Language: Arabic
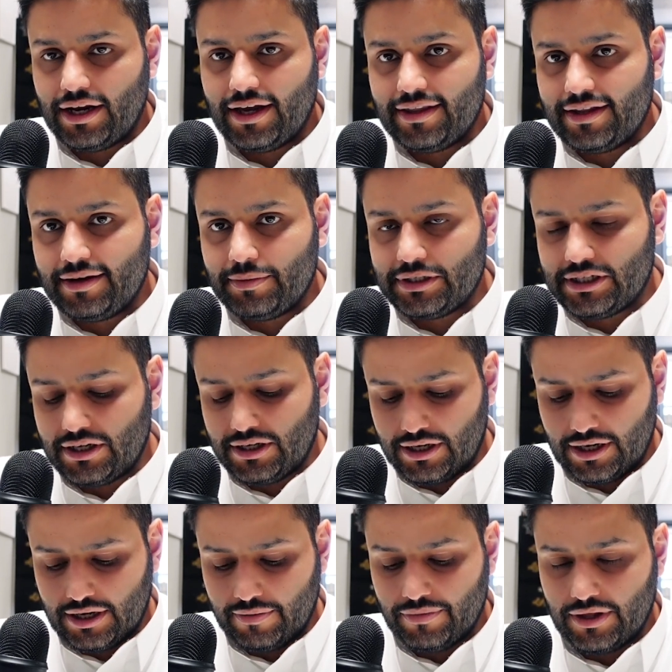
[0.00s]
هذا اللي بسألك
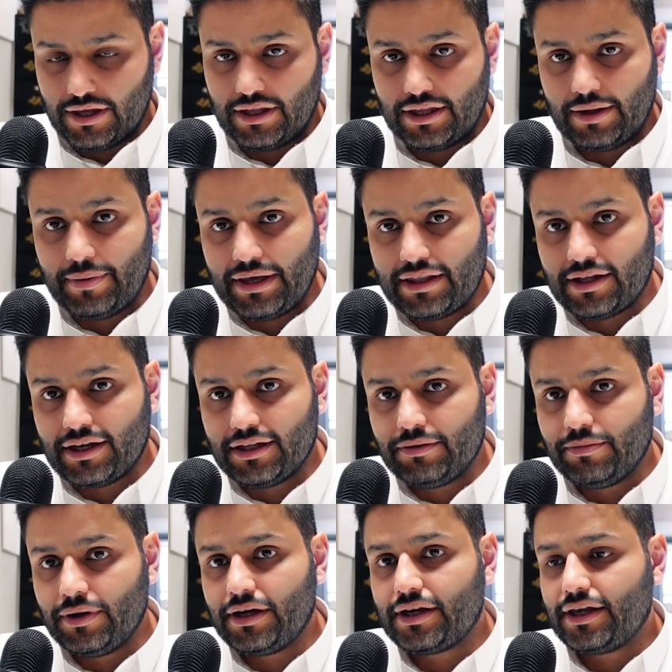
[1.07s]
إياه إذا تبي هذه
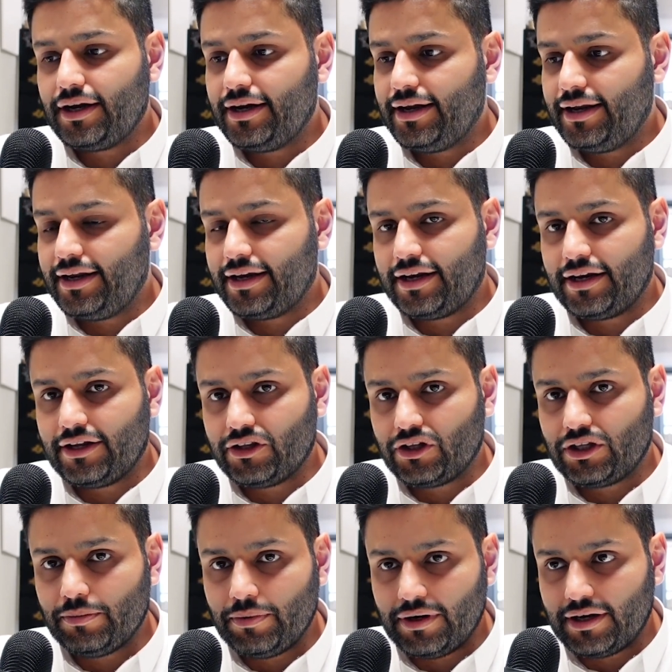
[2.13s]
الخدمة كل اللي عليك أنك
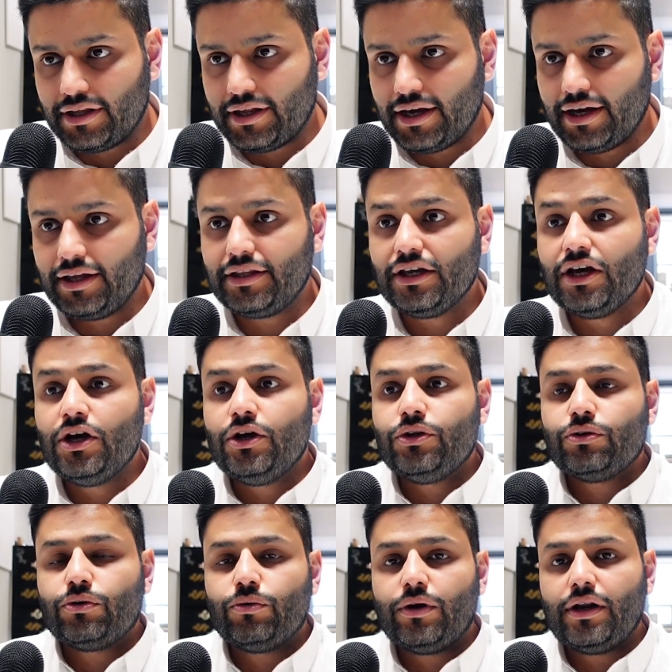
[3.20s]
تكتب لنا تحت
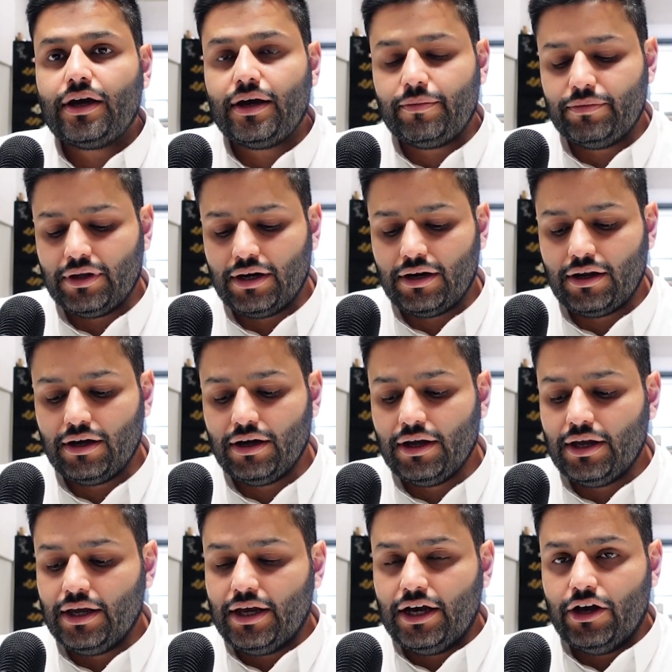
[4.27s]
تقول والله يا عبد الله
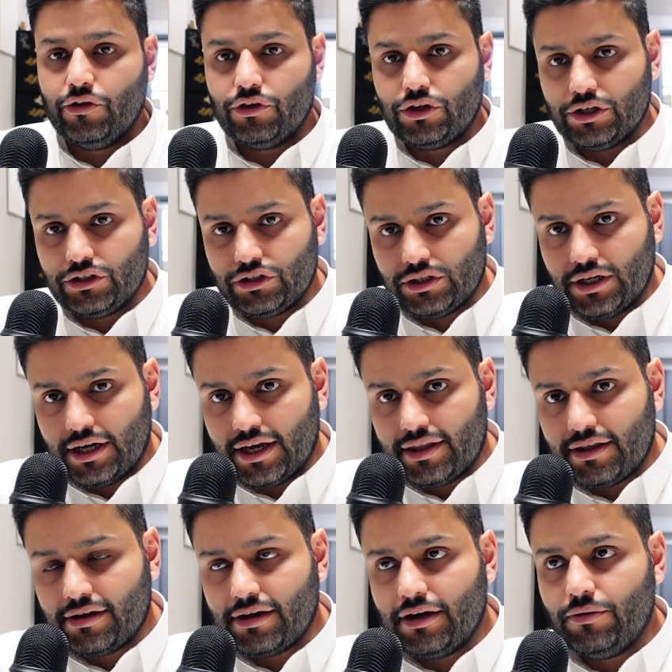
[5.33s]
أنت اشتري
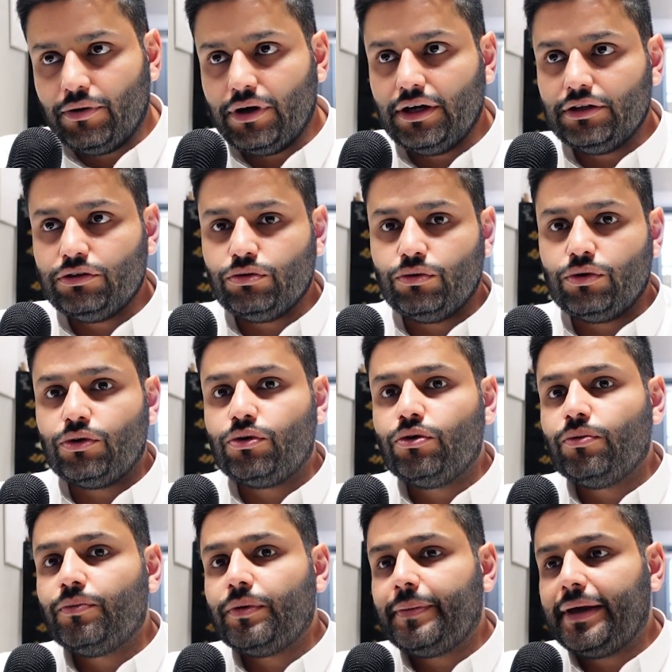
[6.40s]
هذه القنوات
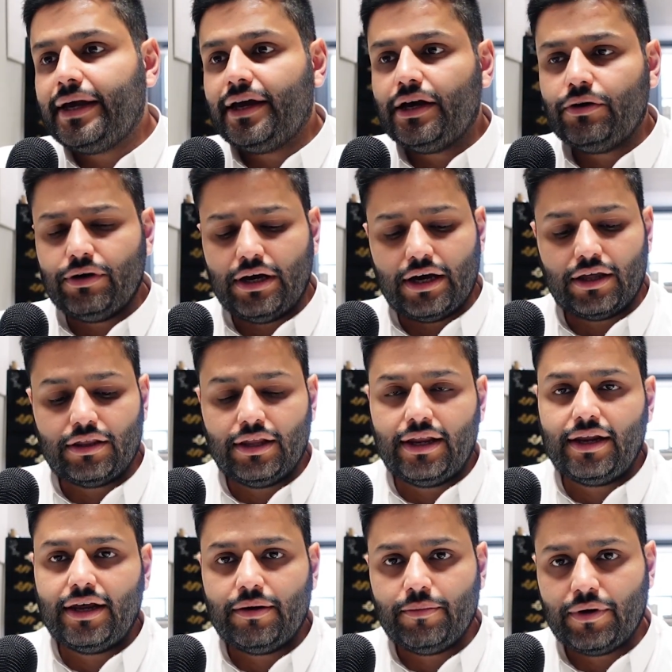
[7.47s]
ونقوم ببيعها وناخذ
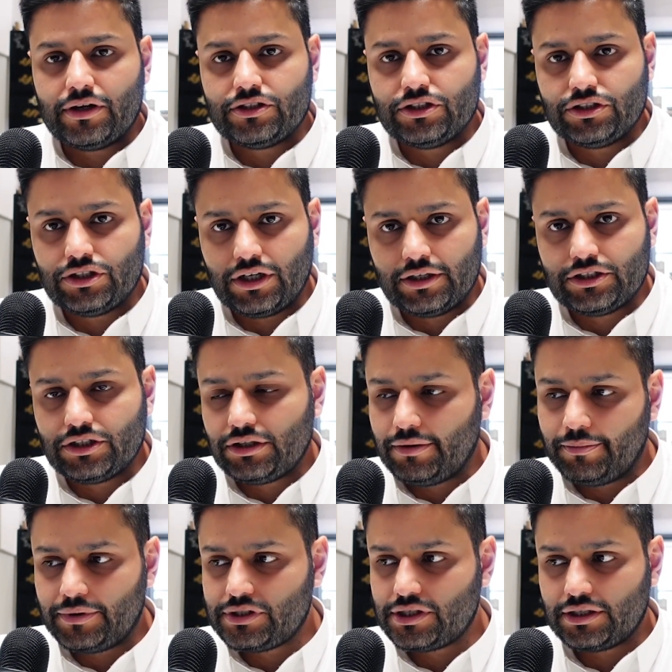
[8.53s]
عليها مارجن شيء جدا
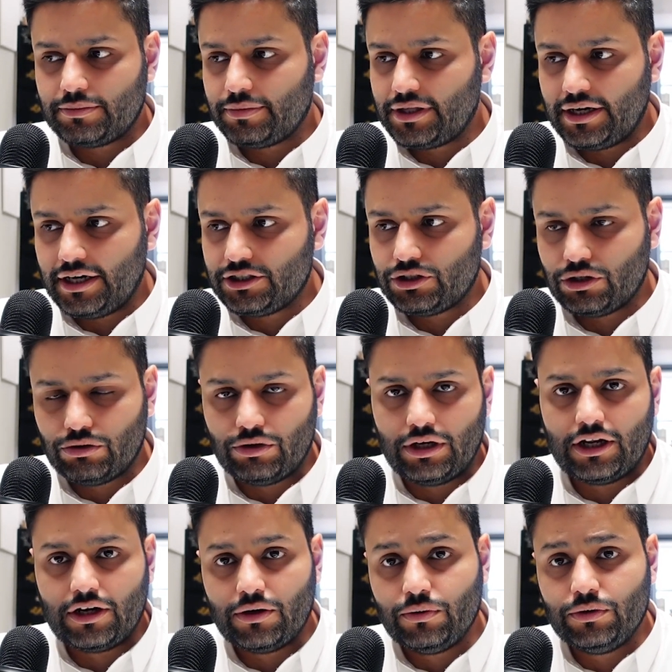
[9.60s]
بسيط مثلا 10
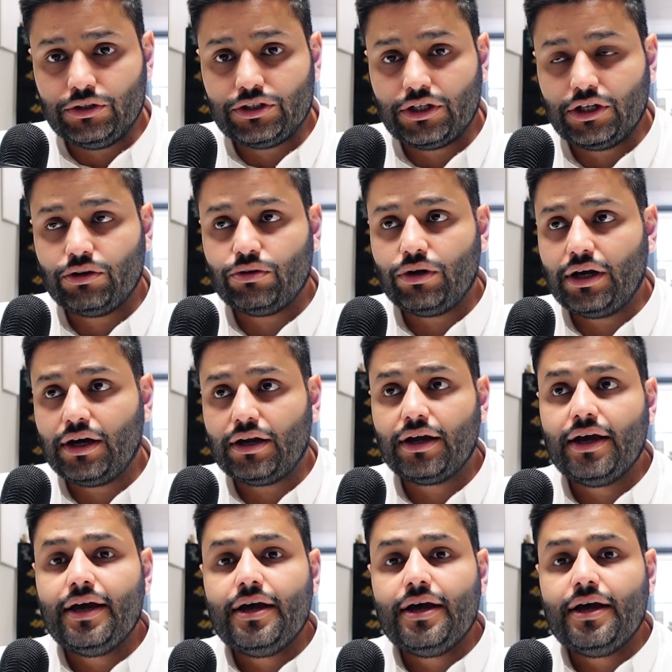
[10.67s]
دولار أو 20 دولار